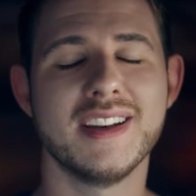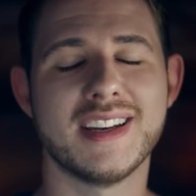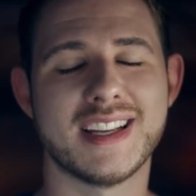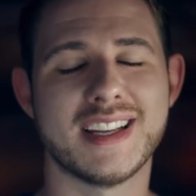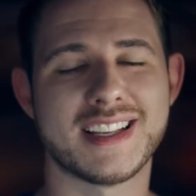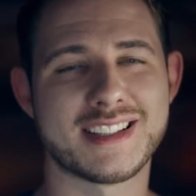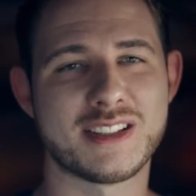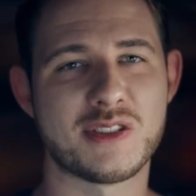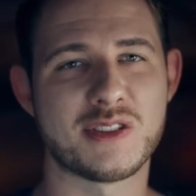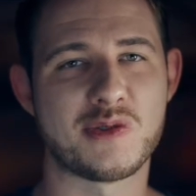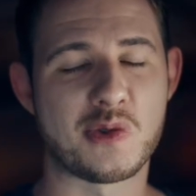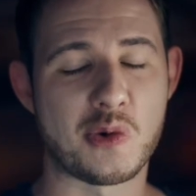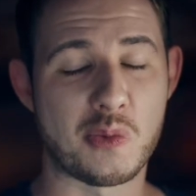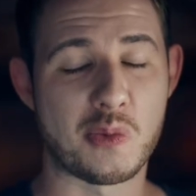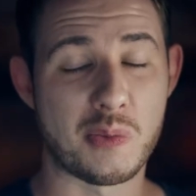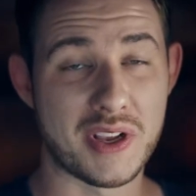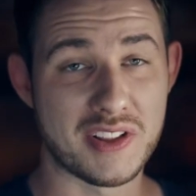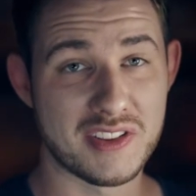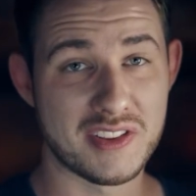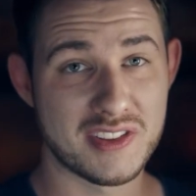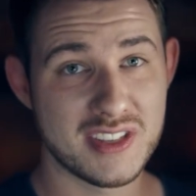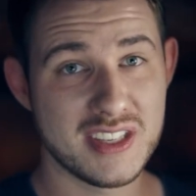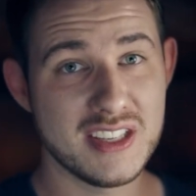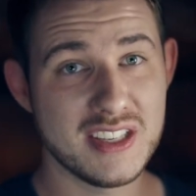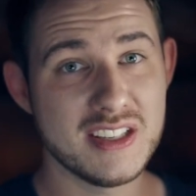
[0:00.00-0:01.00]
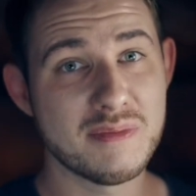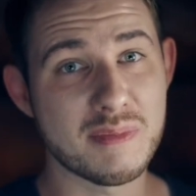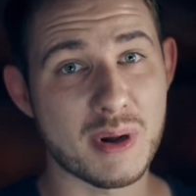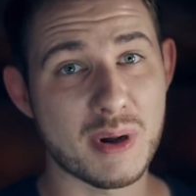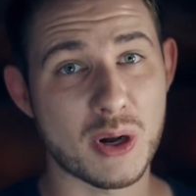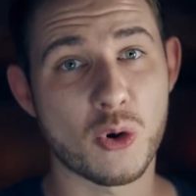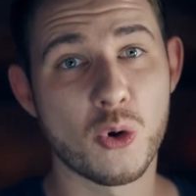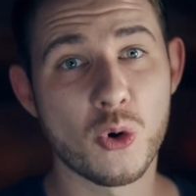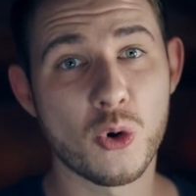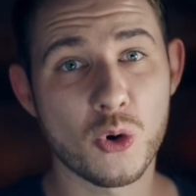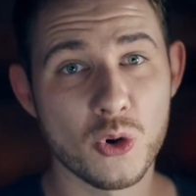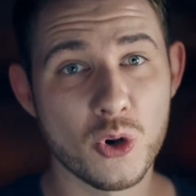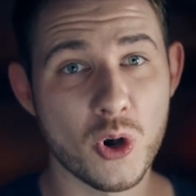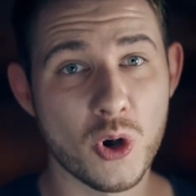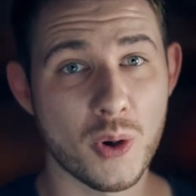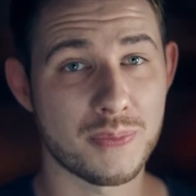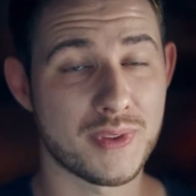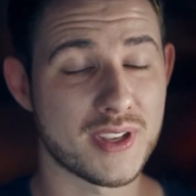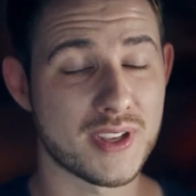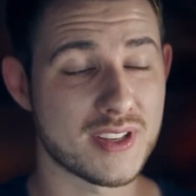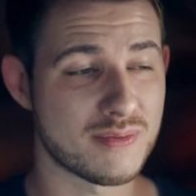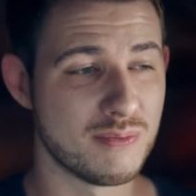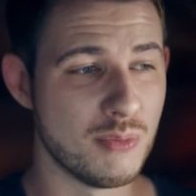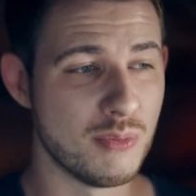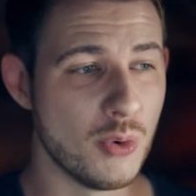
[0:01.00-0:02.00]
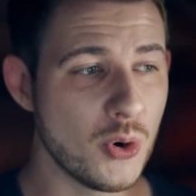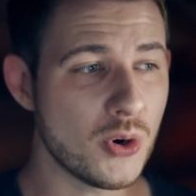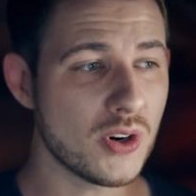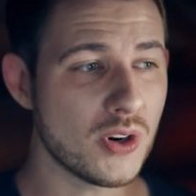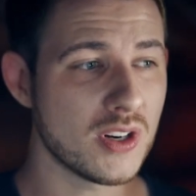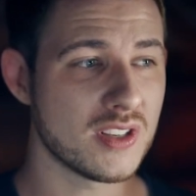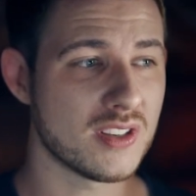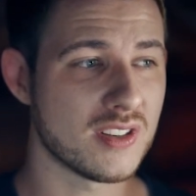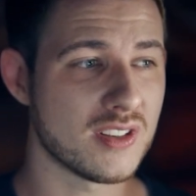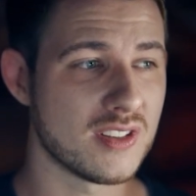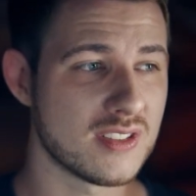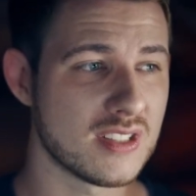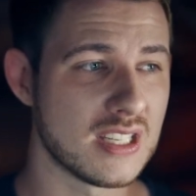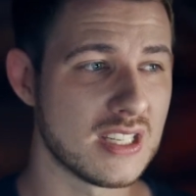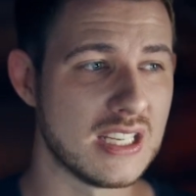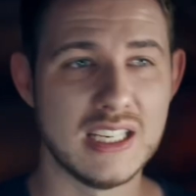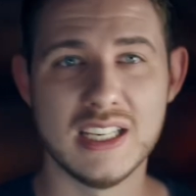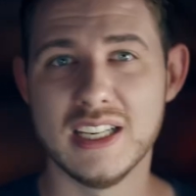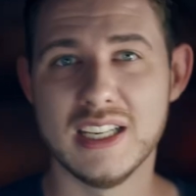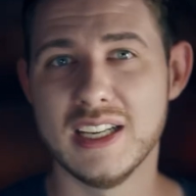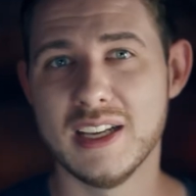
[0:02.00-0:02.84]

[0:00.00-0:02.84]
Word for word: Das ist so mein Ziel. Mal gucken, ob das möglich ist